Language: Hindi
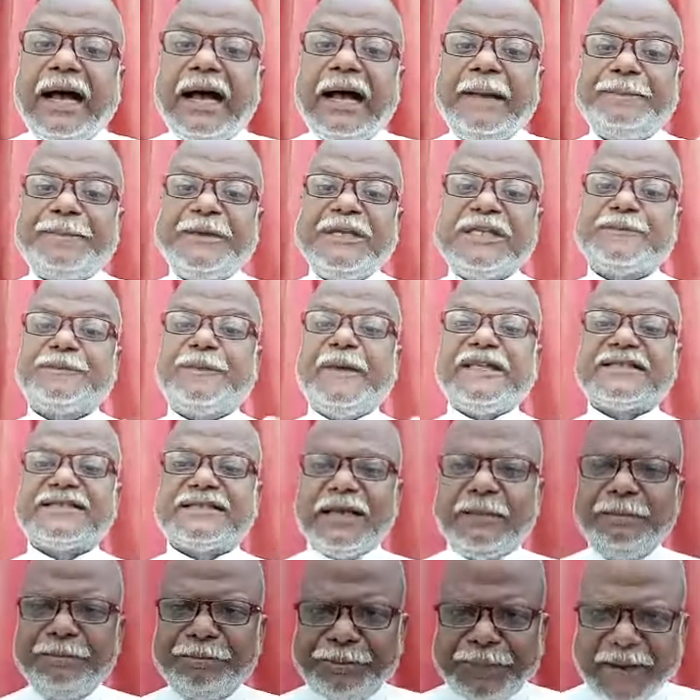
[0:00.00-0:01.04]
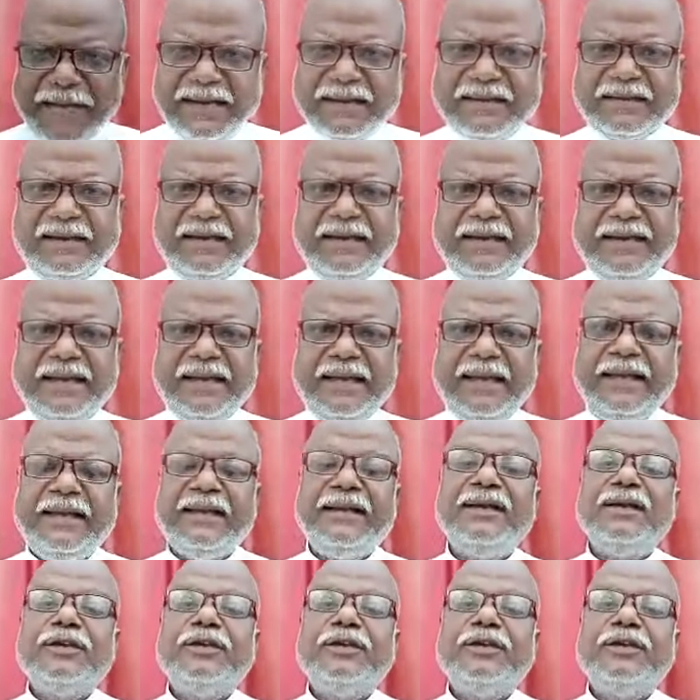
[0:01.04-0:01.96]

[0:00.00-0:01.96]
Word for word: आप इस पे संपर्क करें